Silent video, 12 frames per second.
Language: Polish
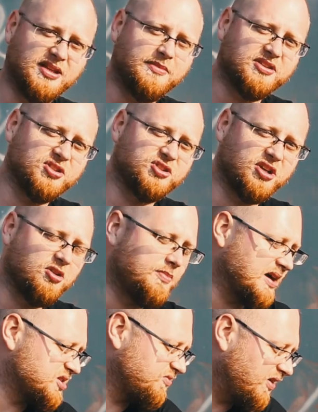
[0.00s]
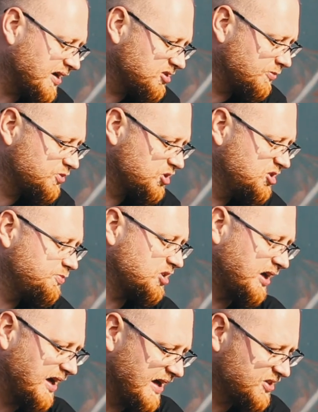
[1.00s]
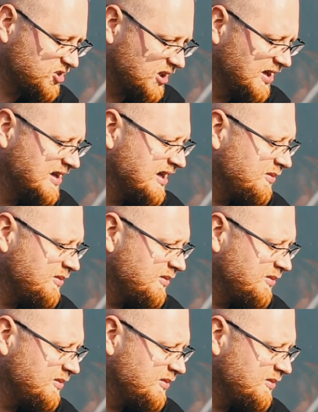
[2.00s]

nie ma się czego bać, warto przyjść, przejechać się,